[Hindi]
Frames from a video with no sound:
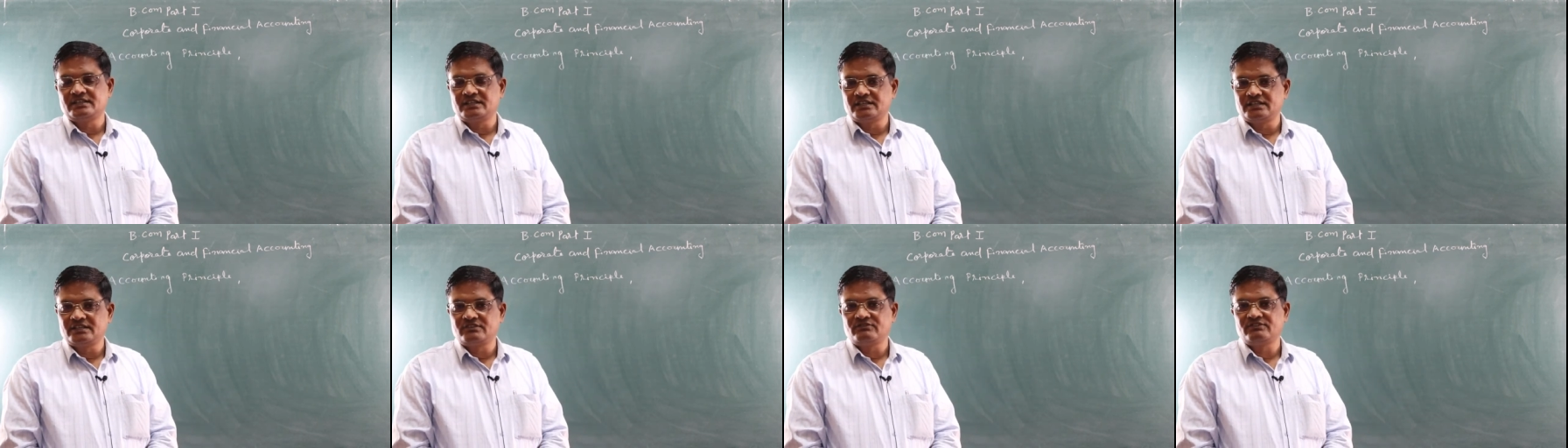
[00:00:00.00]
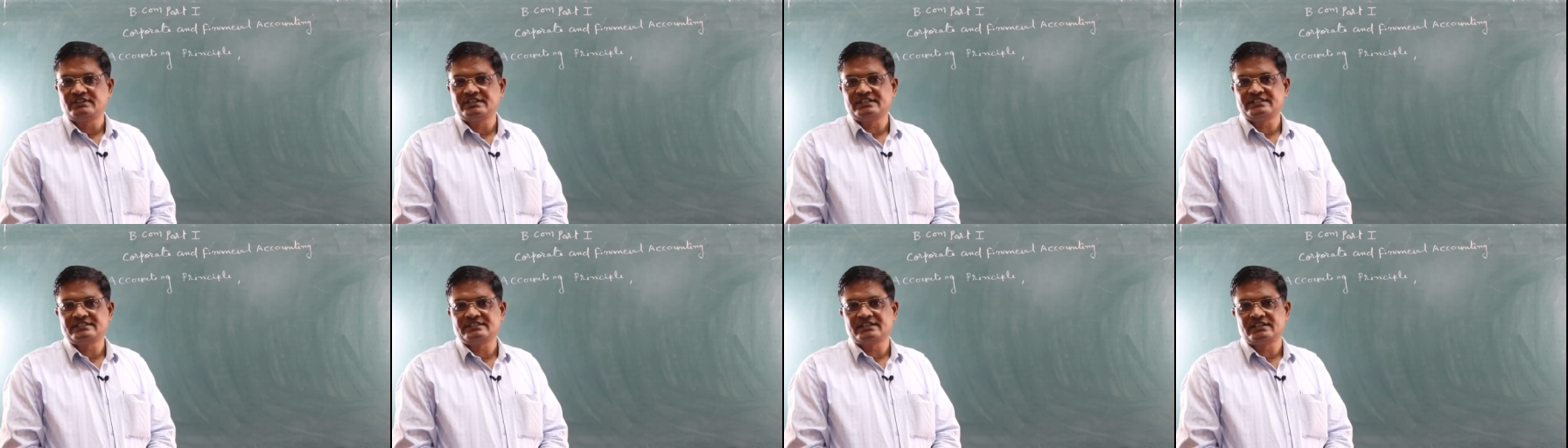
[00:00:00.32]

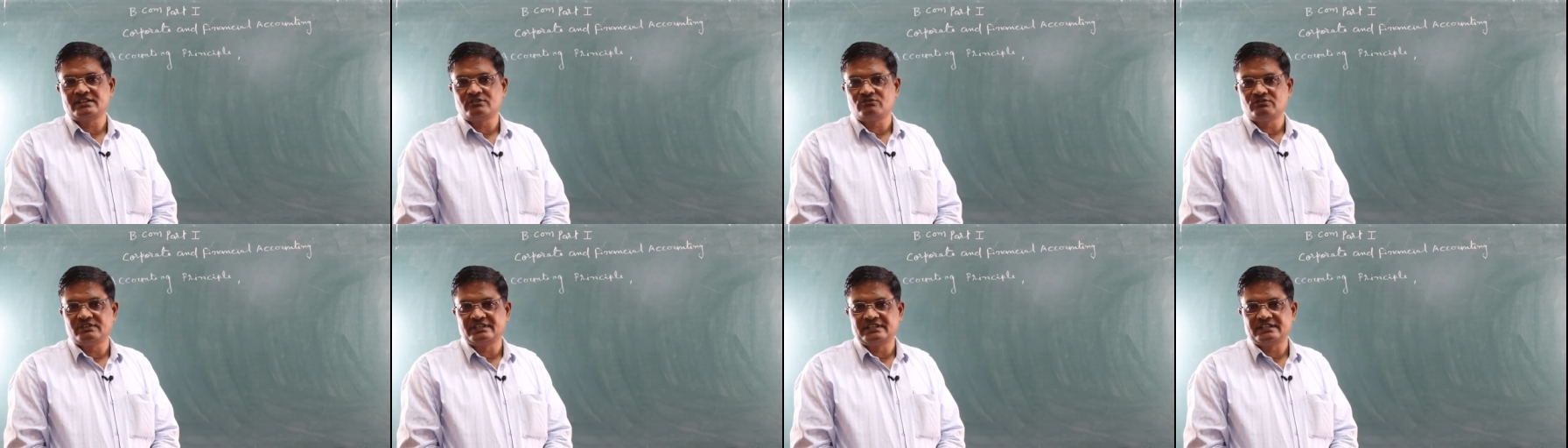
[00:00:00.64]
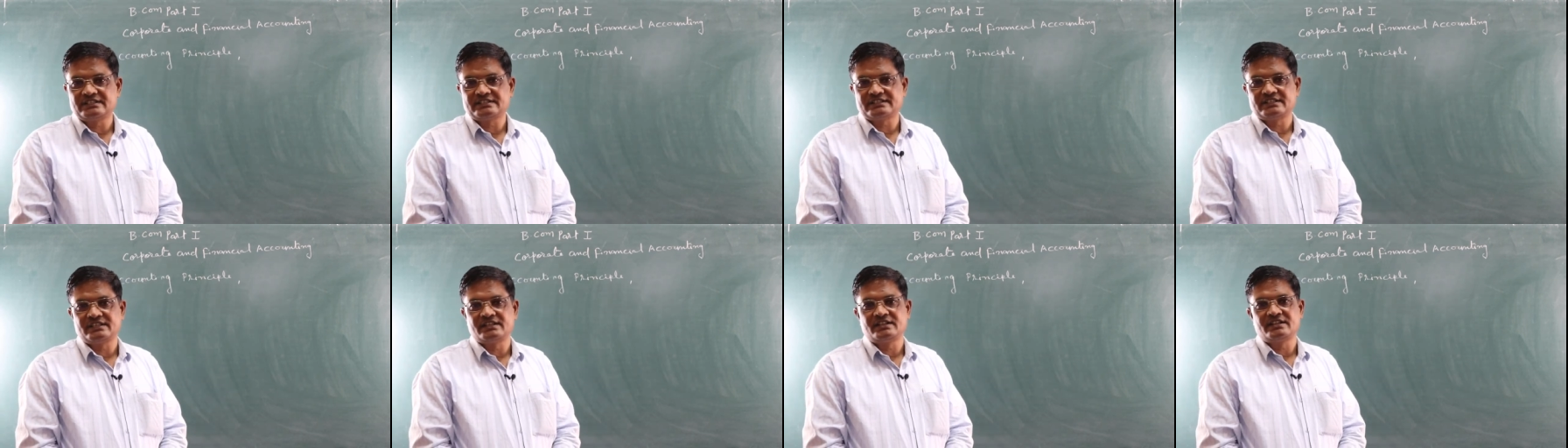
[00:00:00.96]
इक्विटी शेयर
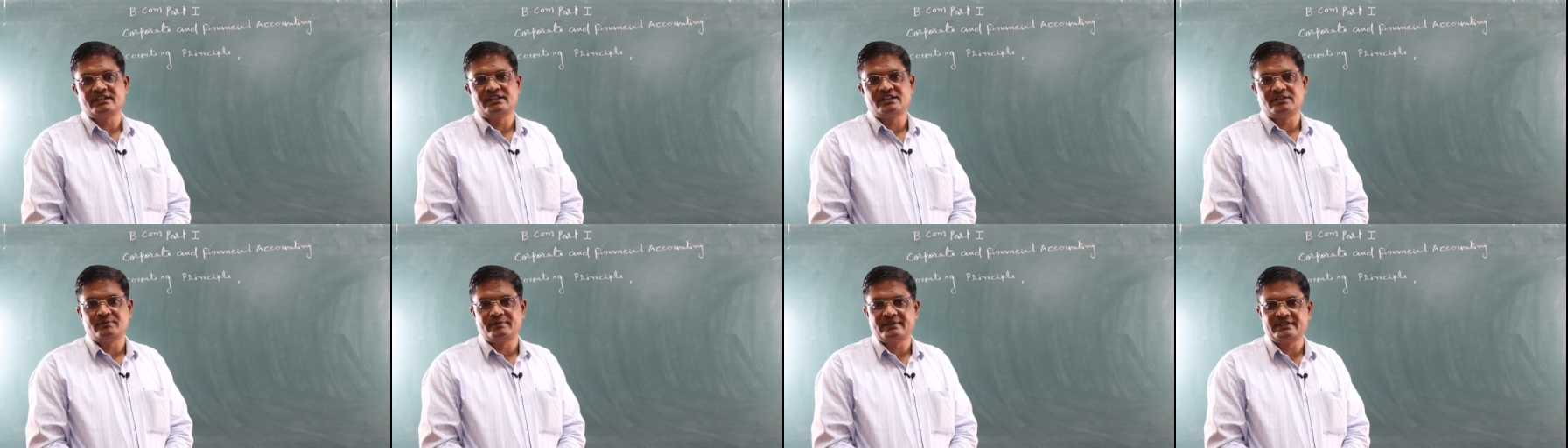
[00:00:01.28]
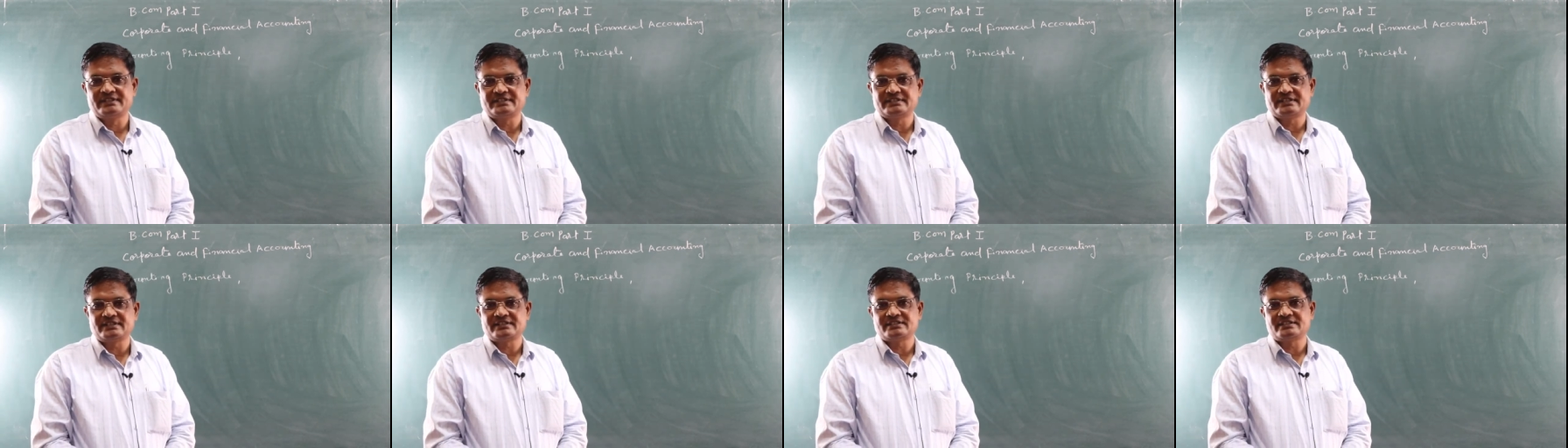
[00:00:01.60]
होल्डर्स हैं
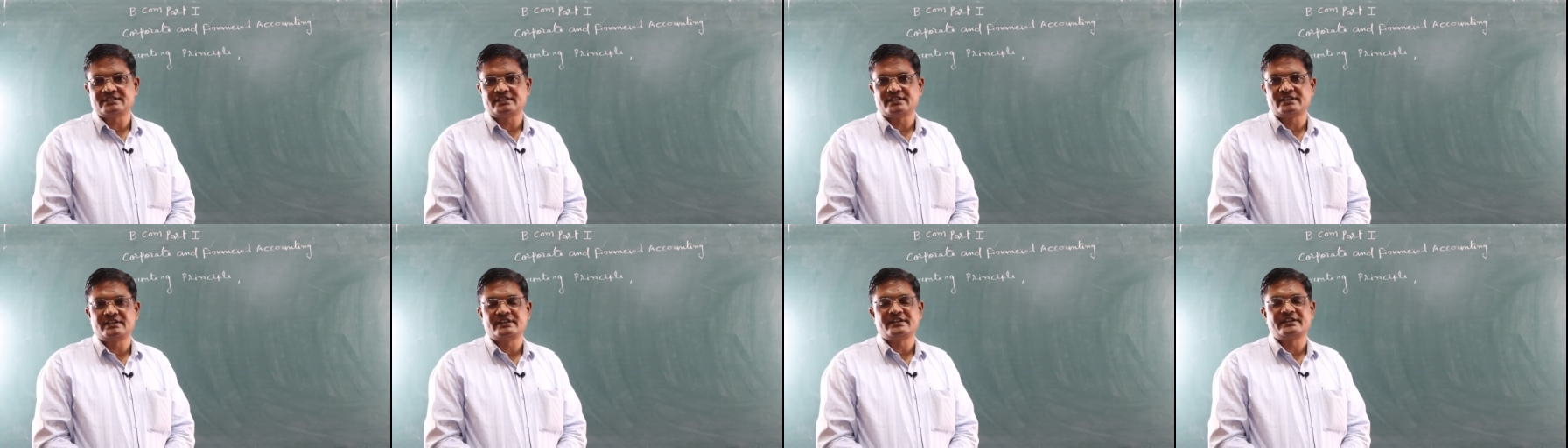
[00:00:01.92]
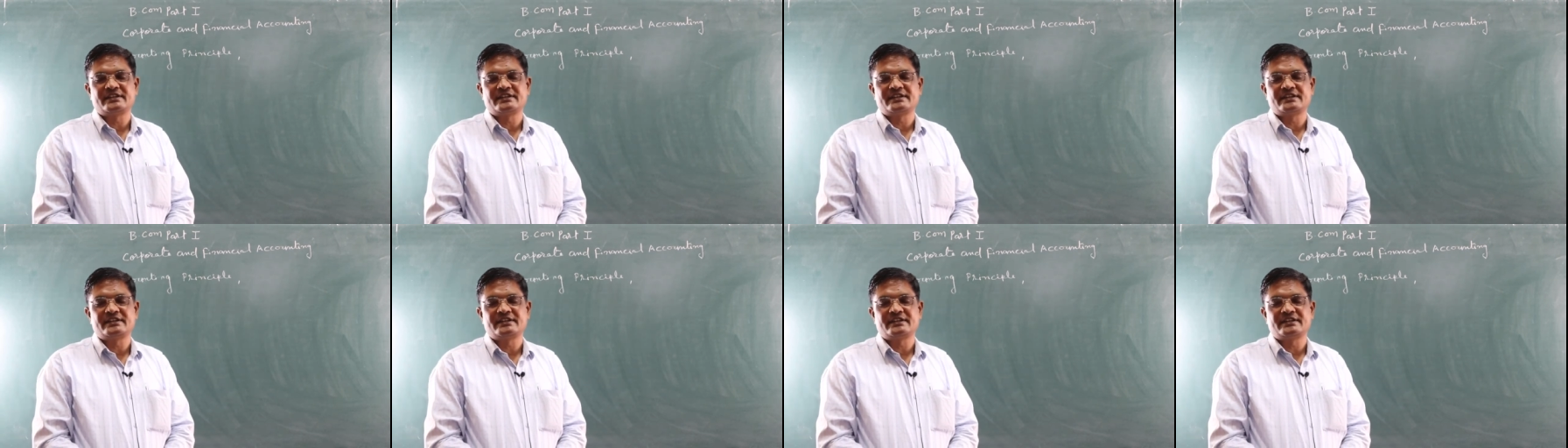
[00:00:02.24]
डिवेंचर्स हैं